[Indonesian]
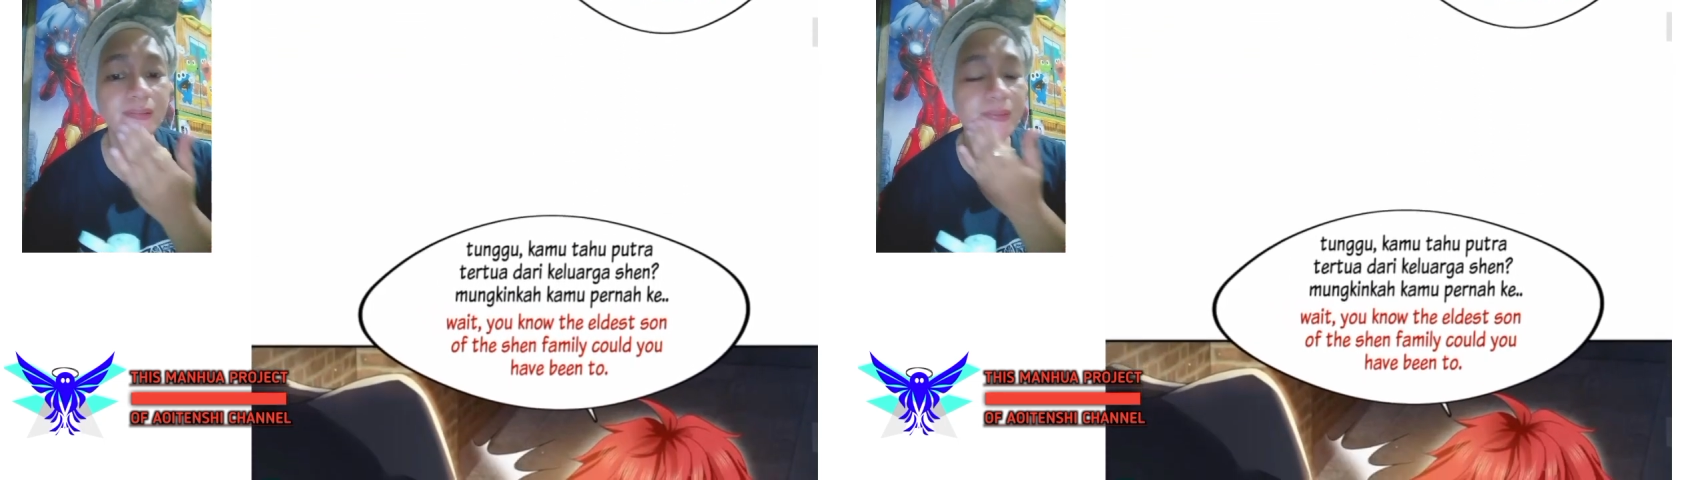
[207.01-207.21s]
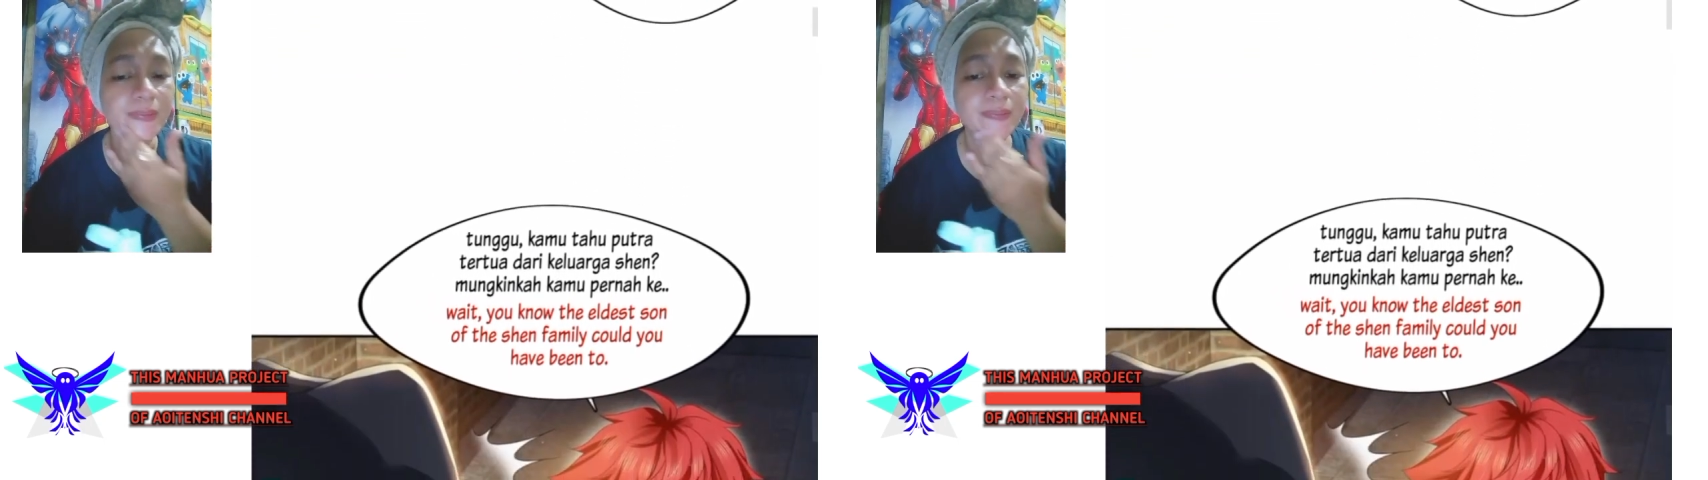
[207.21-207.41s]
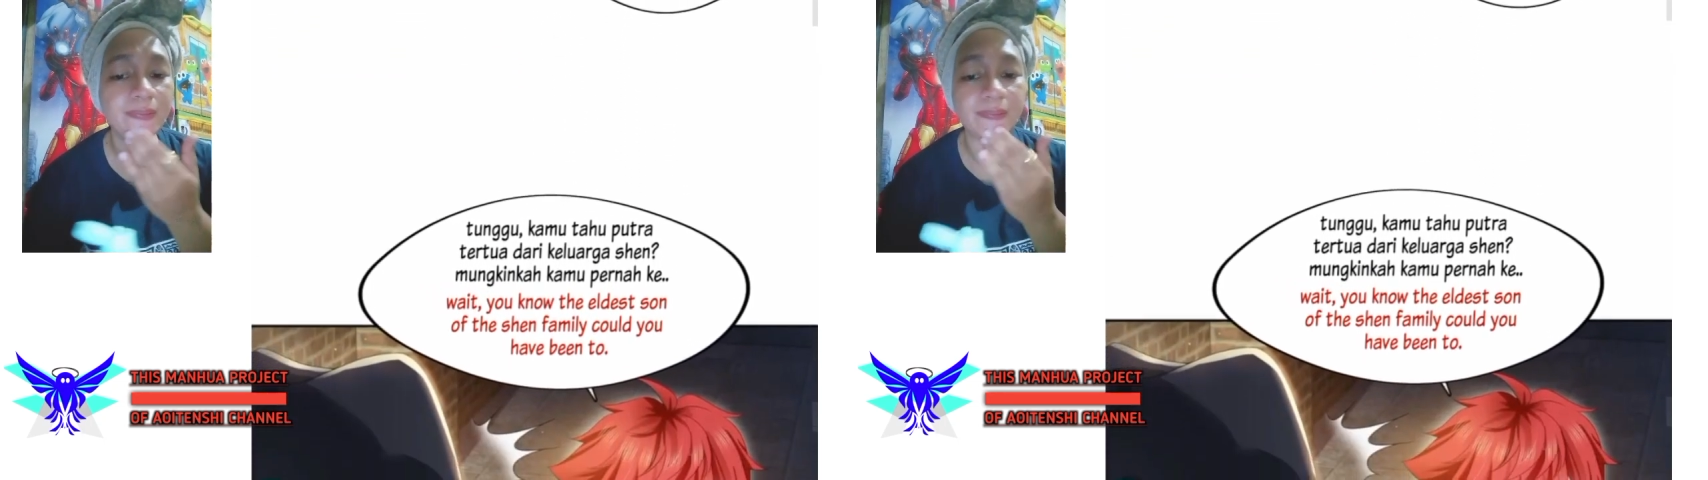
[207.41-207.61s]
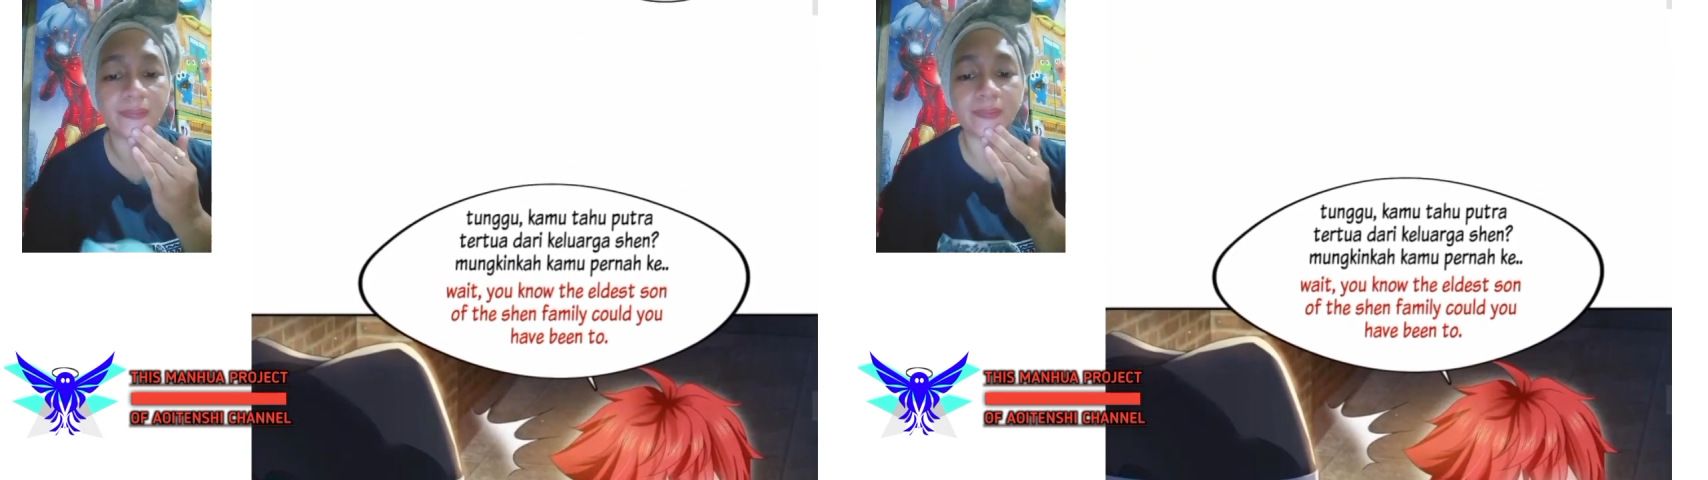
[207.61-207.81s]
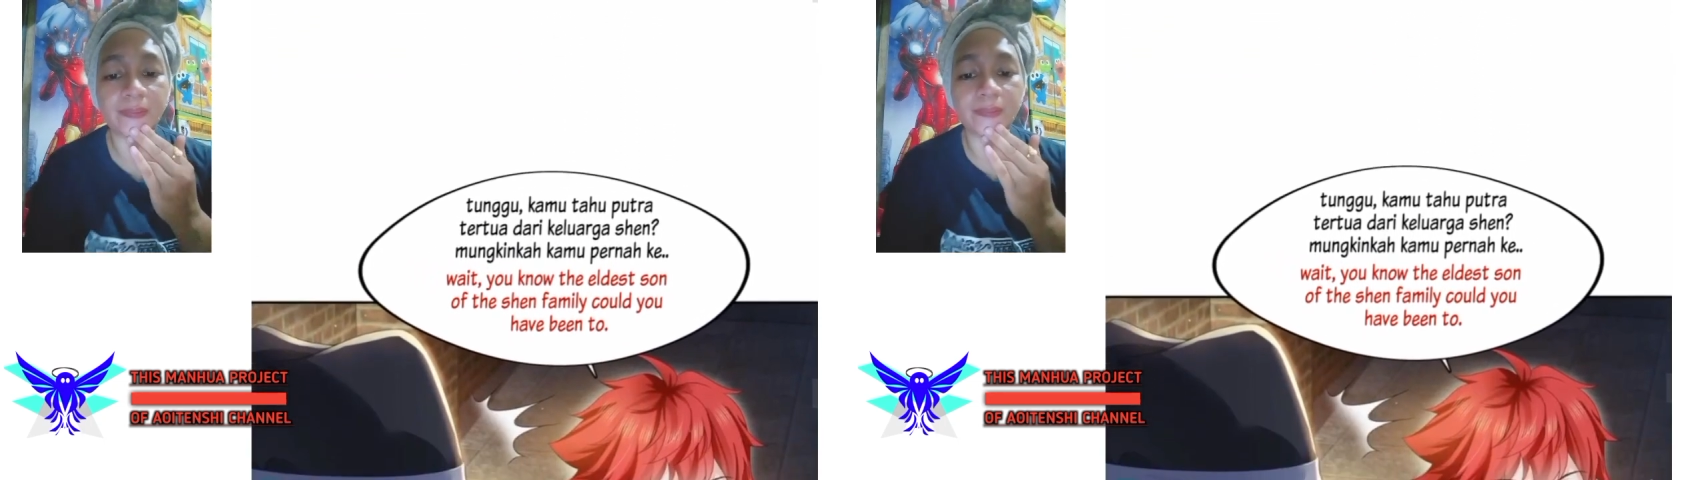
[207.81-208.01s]
Mungkinkah
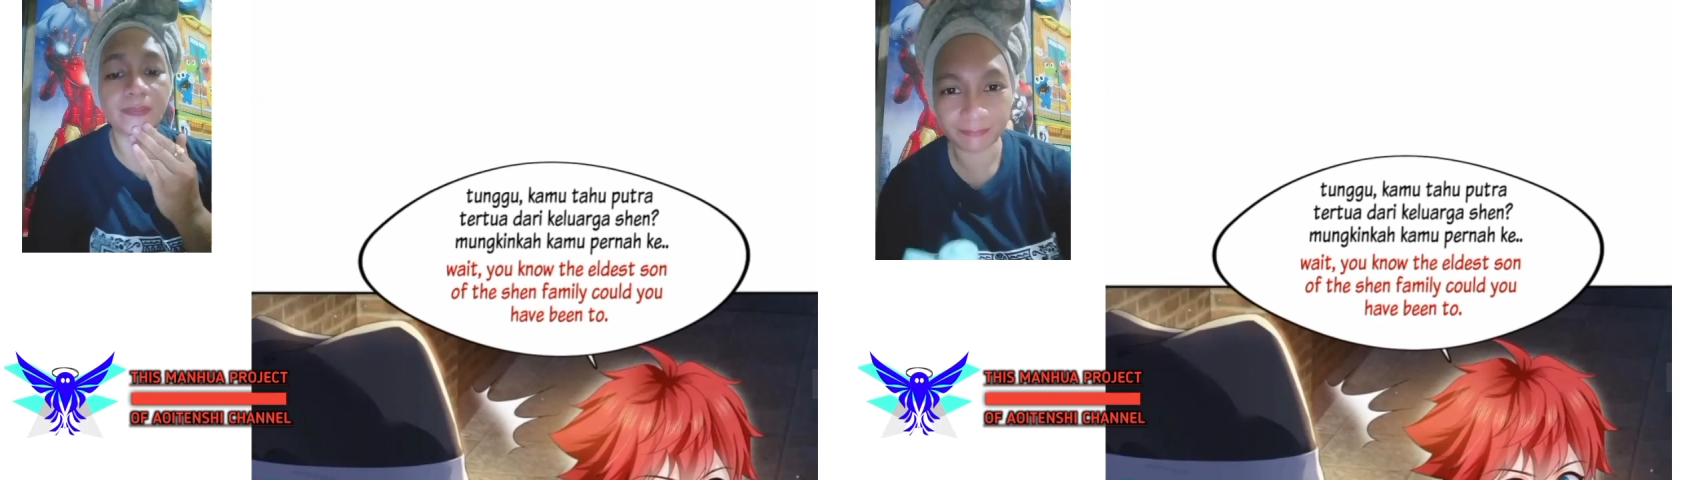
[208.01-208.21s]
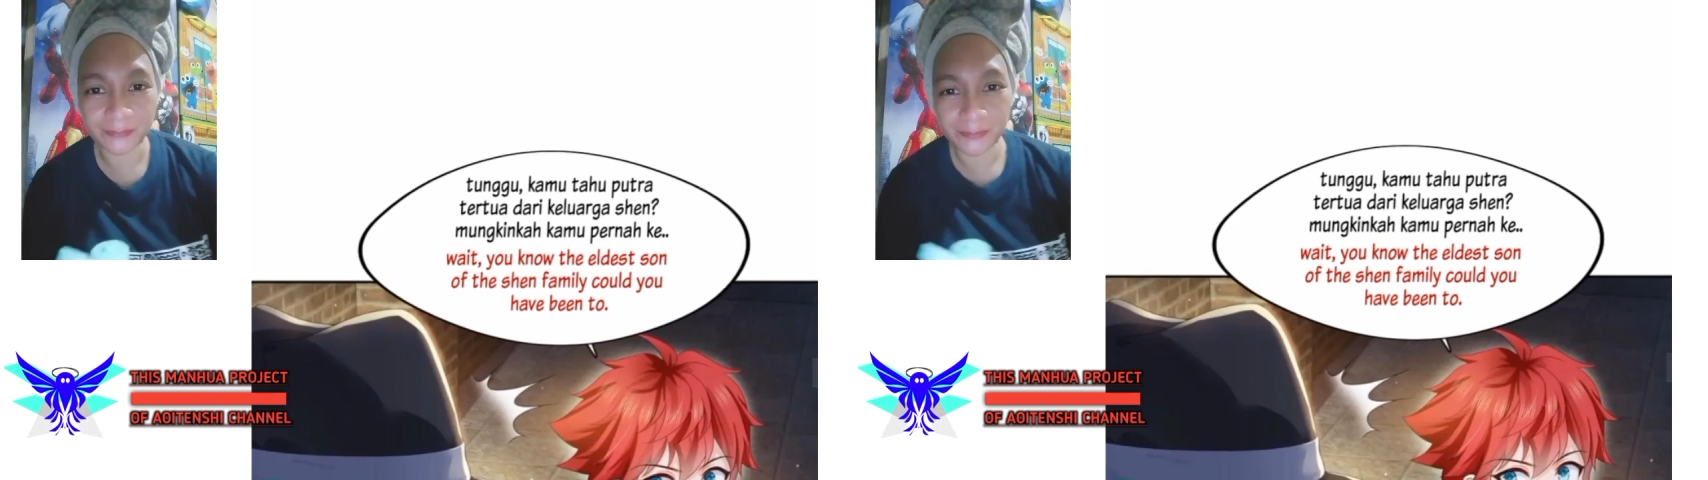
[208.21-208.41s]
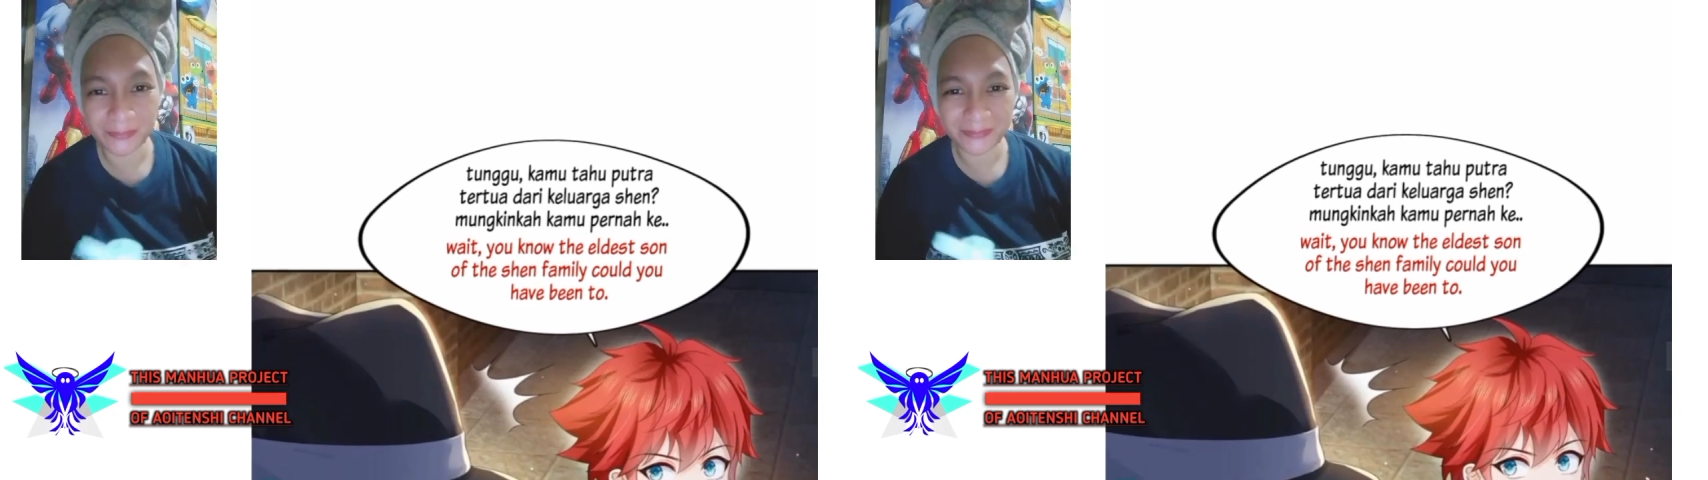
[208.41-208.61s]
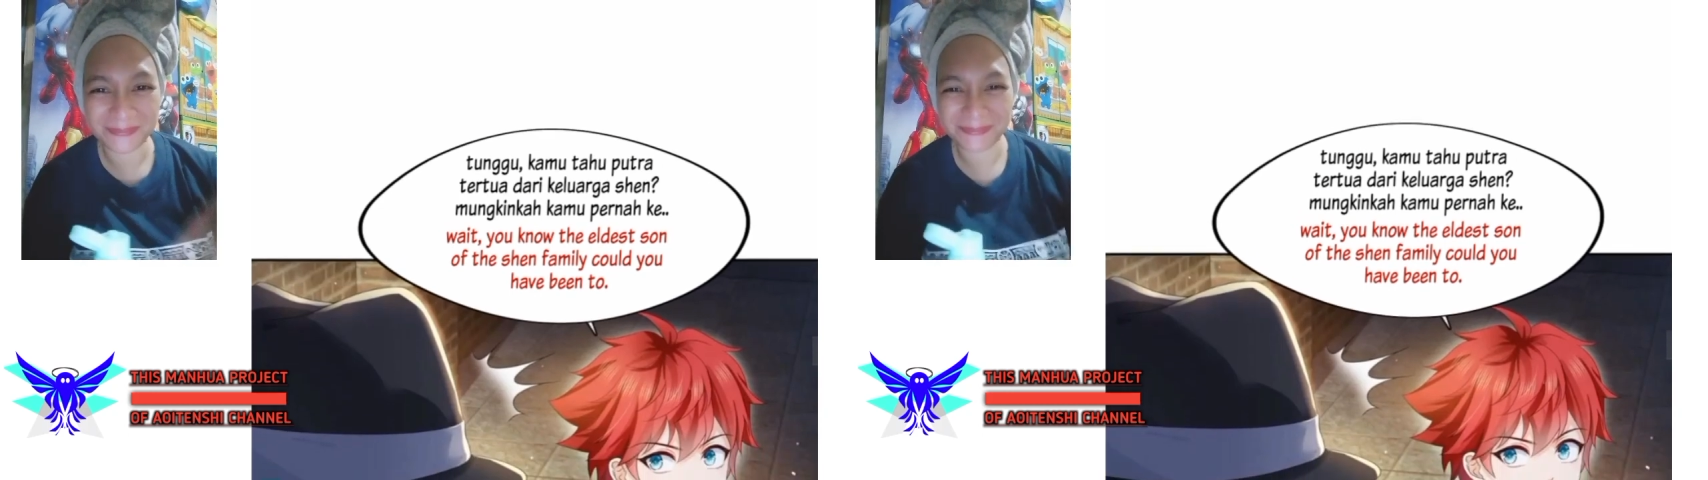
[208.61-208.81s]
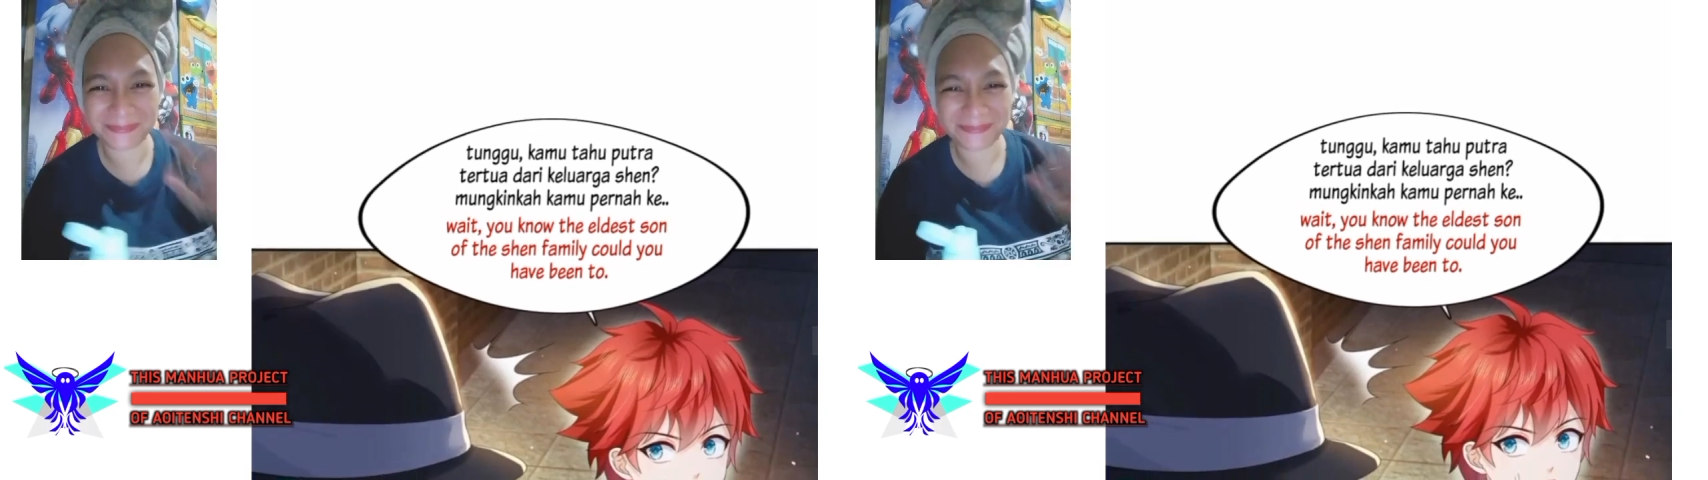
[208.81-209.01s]
kamu
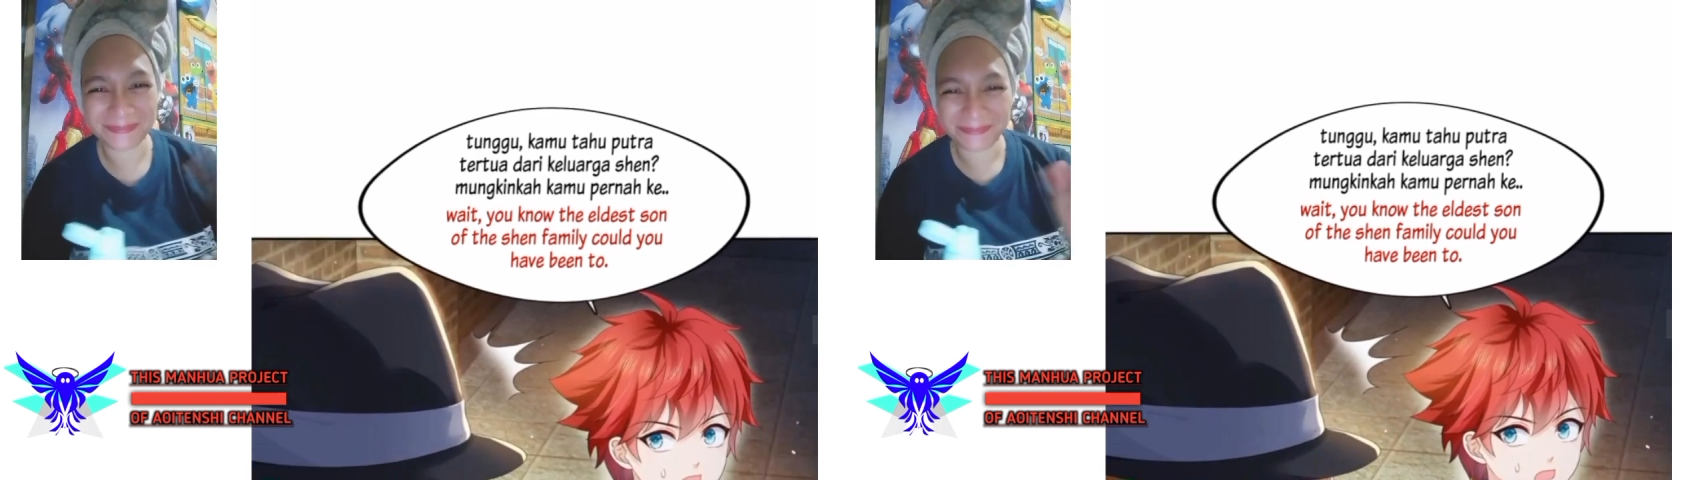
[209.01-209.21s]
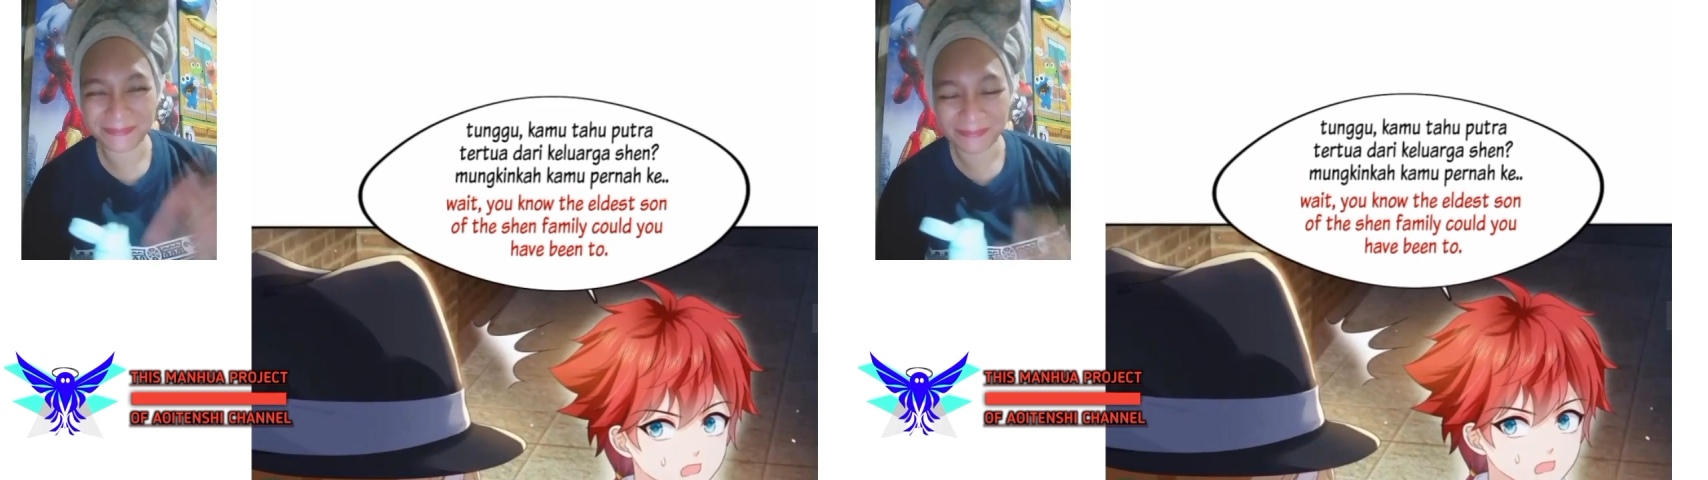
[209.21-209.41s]
pernah ke...